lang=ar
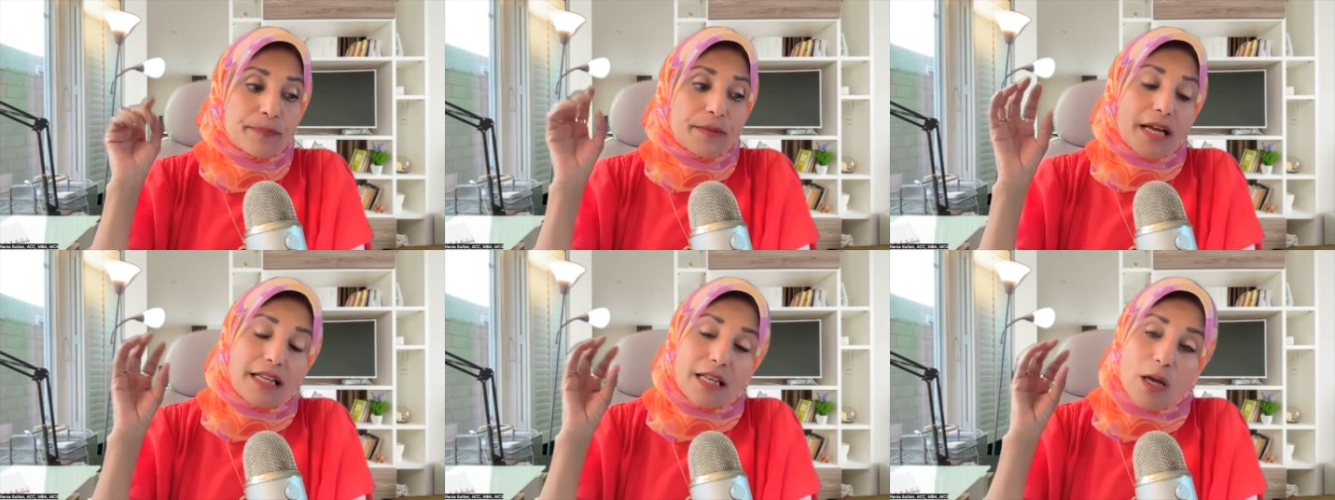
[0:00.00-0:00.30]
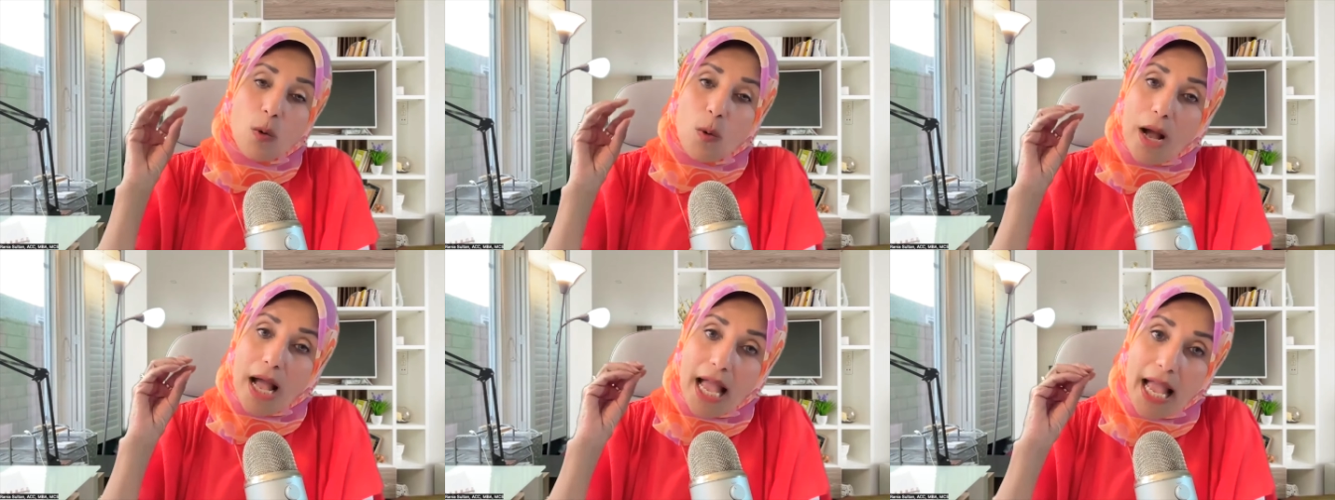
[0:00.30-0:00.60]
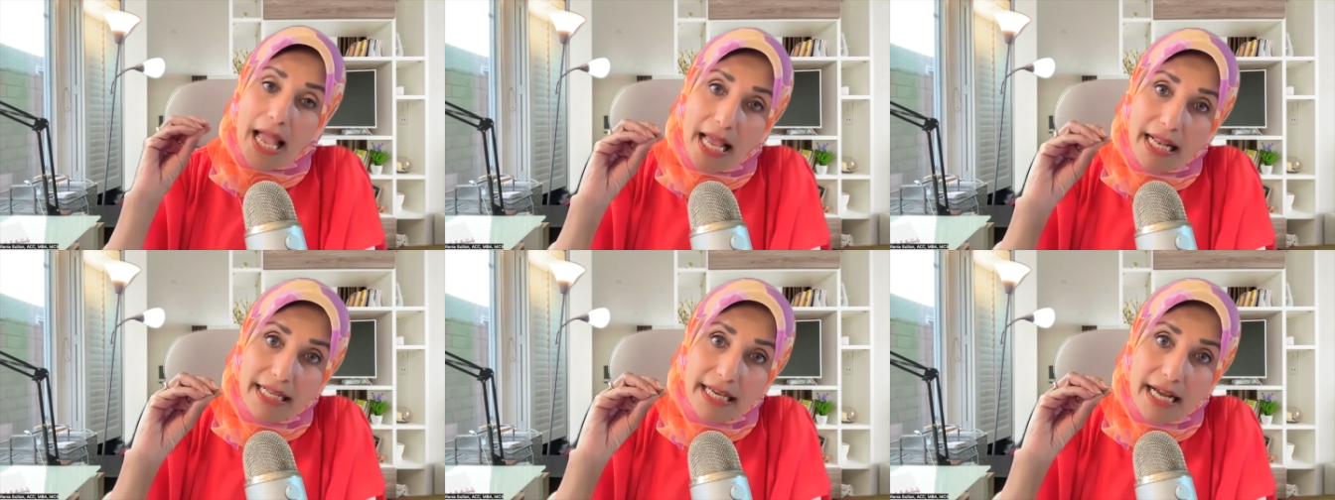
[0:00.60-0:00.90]
لو
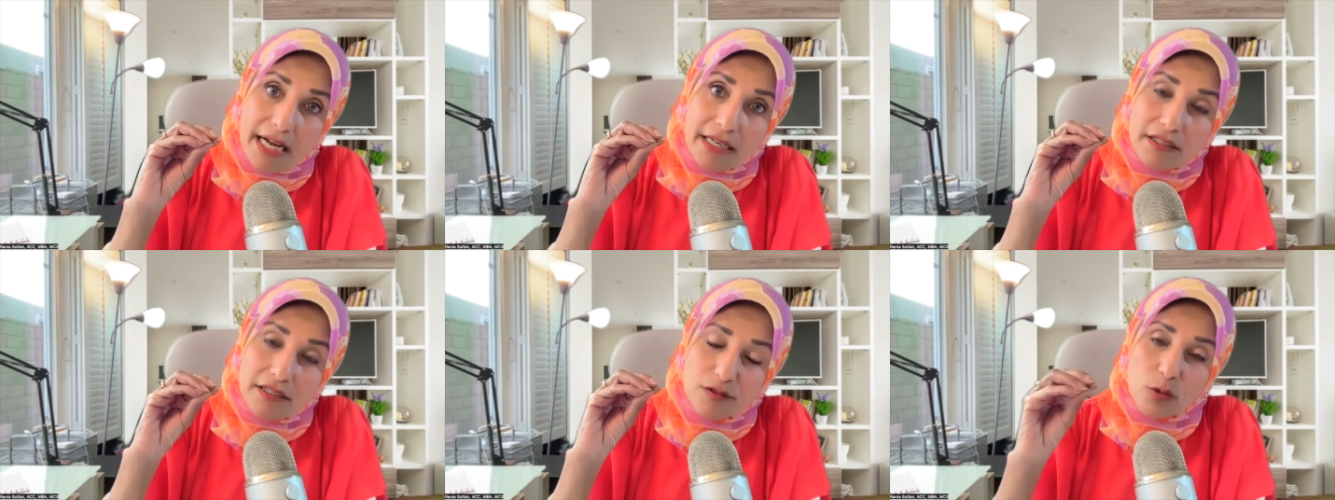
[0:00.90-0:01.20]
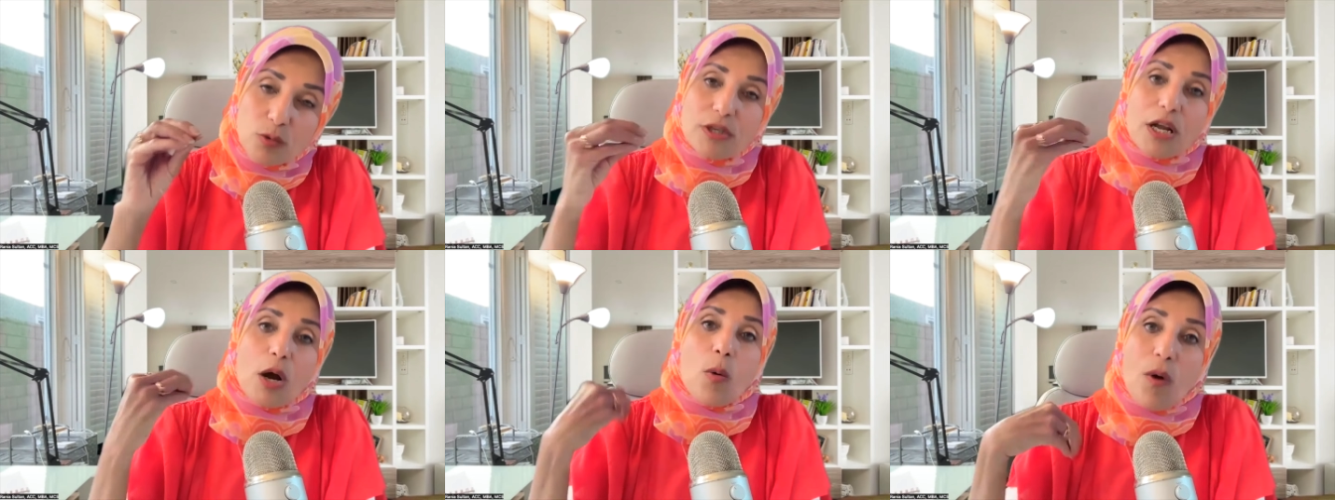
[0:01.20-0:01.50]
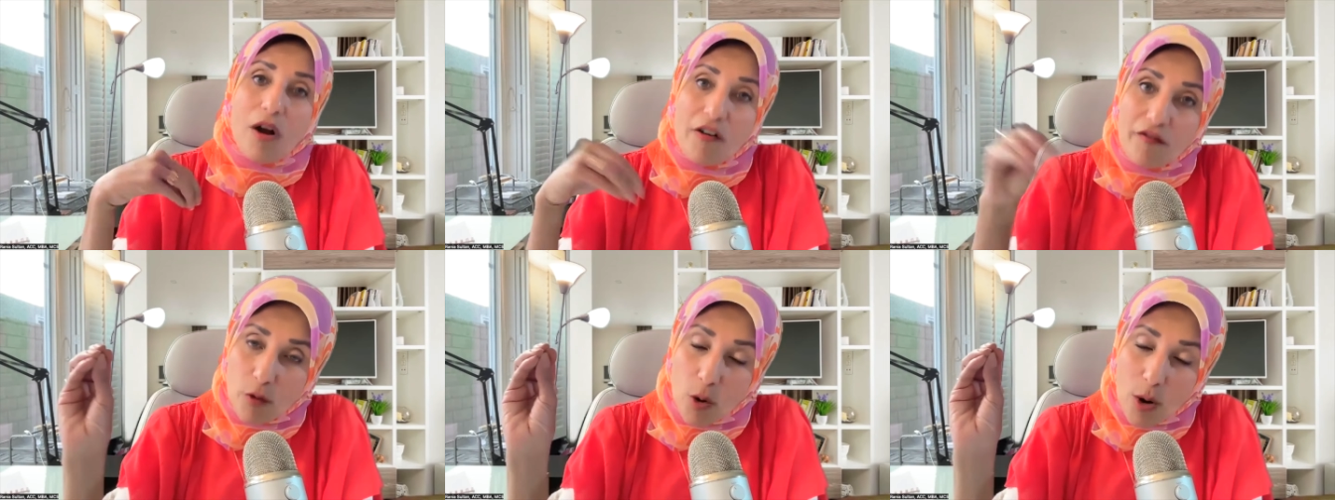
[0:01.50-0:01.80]
اهالي اريزونا
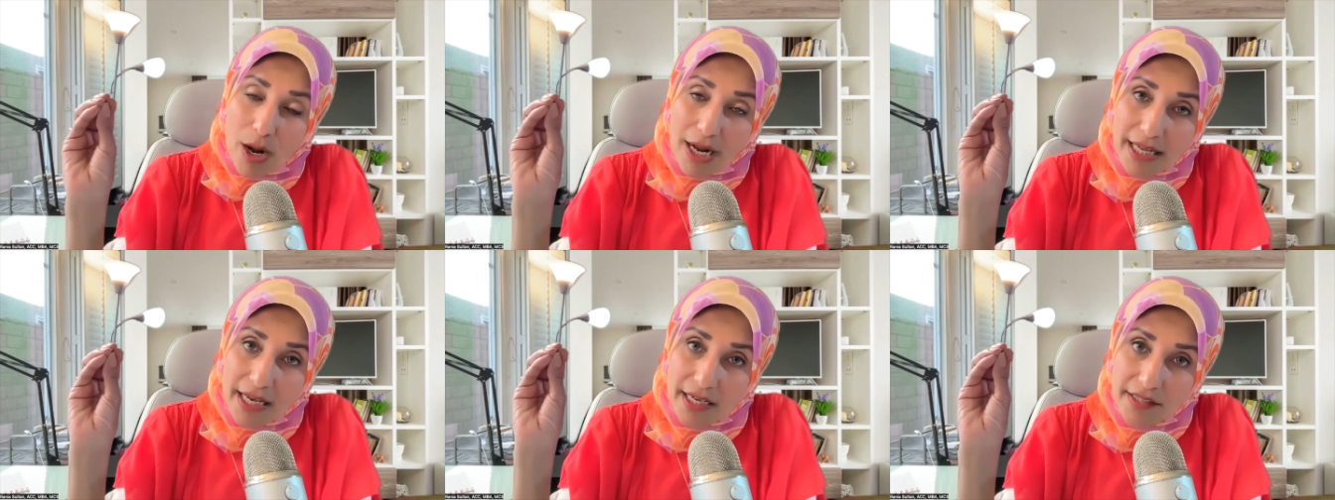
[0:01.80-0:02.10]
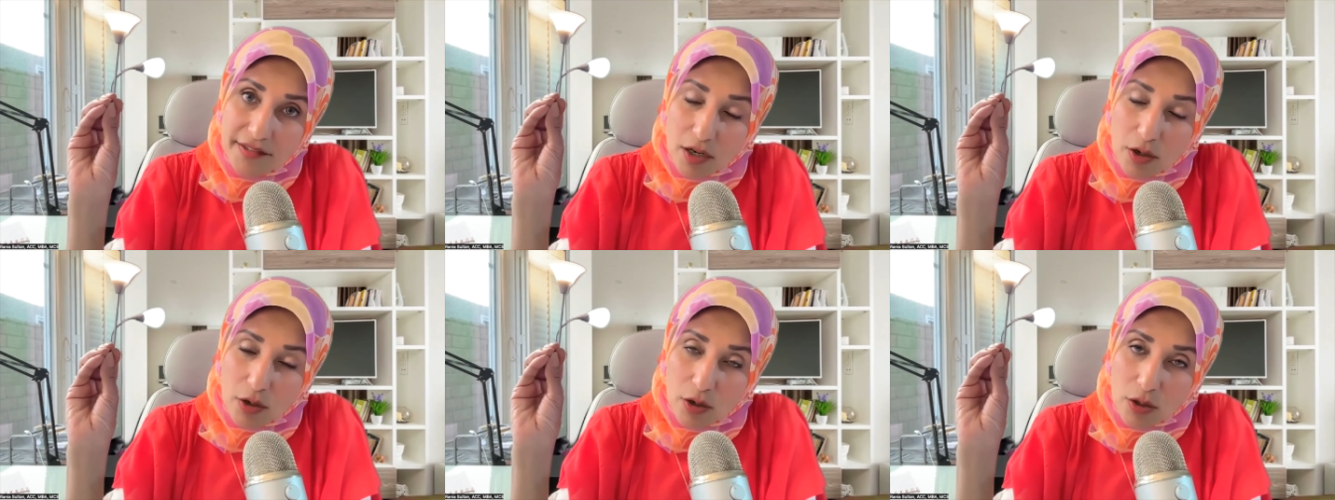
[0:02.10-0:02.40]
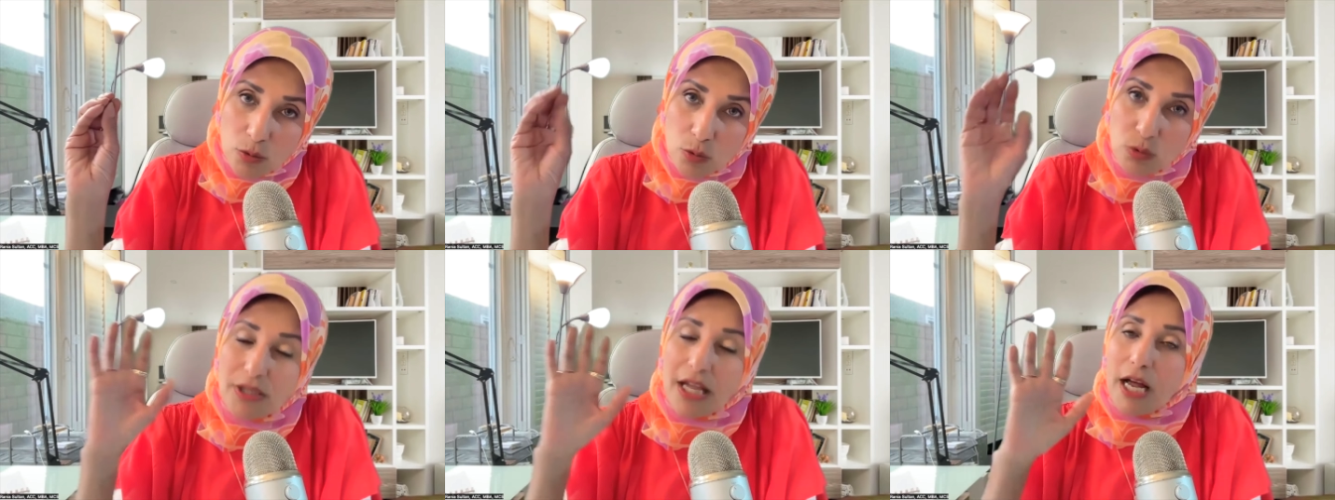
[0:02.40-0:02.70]
وافقوا على هذا
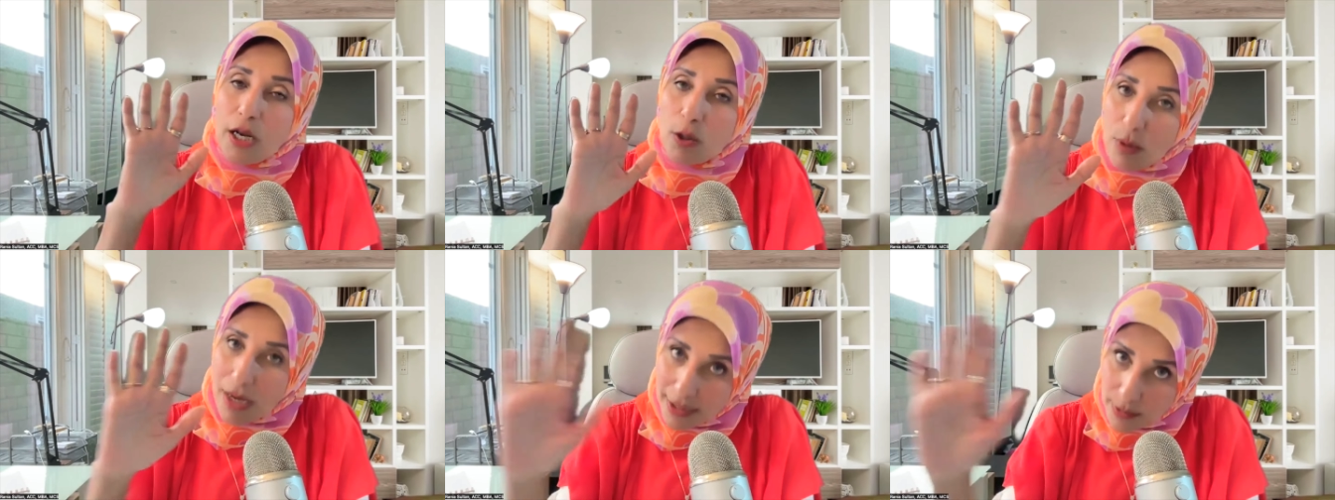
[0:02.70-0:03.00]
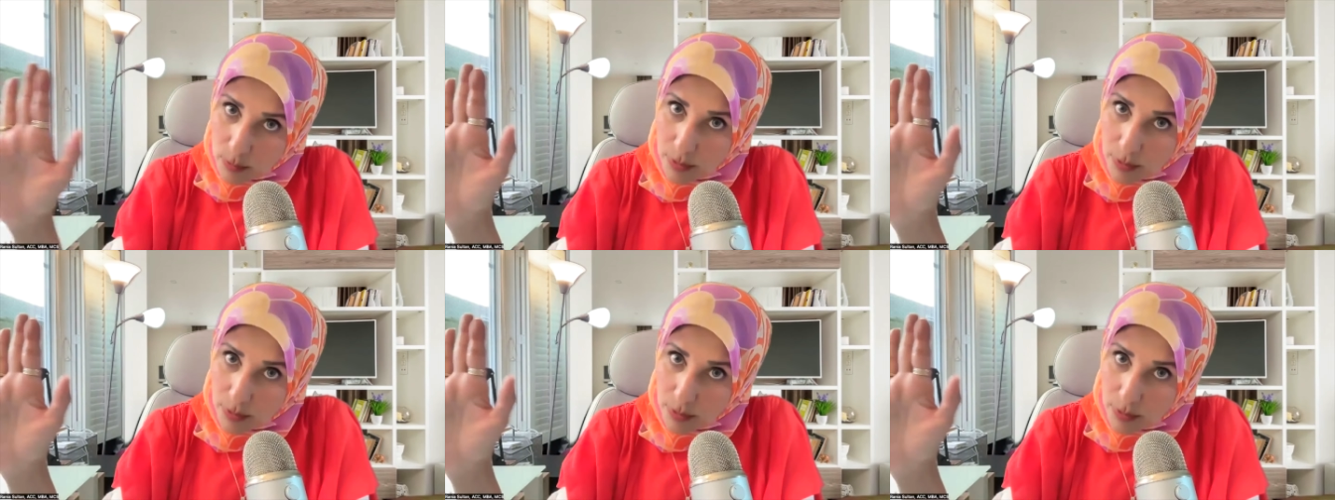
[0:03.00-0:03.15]
القانون قالوا ايوه